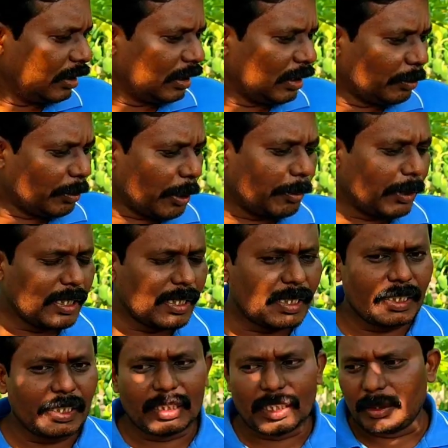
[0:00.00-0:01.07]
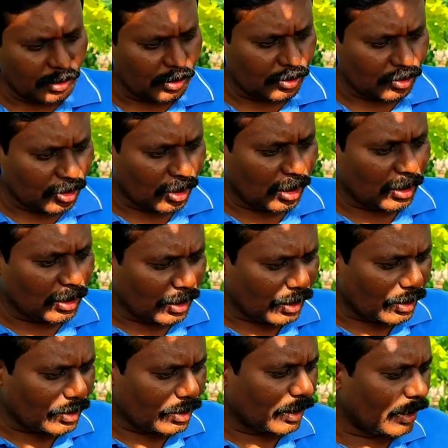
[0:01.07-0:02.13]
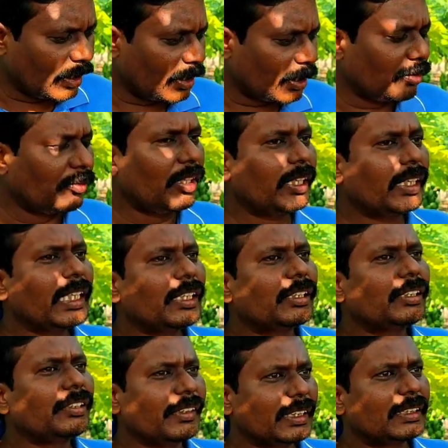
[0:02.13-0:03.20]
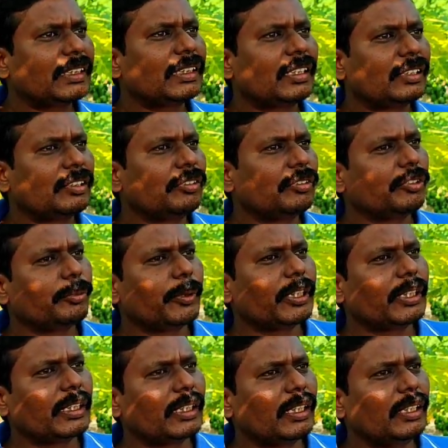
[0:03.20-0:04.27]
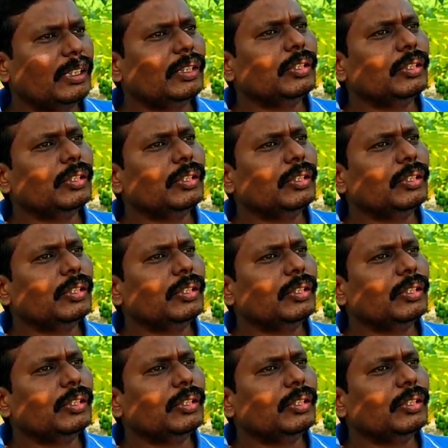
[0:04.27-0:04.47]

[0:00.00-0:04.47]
இந்த பப்பாளி செடியை நம்ம நாட்டு நர்சரியிலேருந்து வாங்கிட்டு வந்து வச்சதுலேருந்து வந்து பார்த்தீங்கன்னா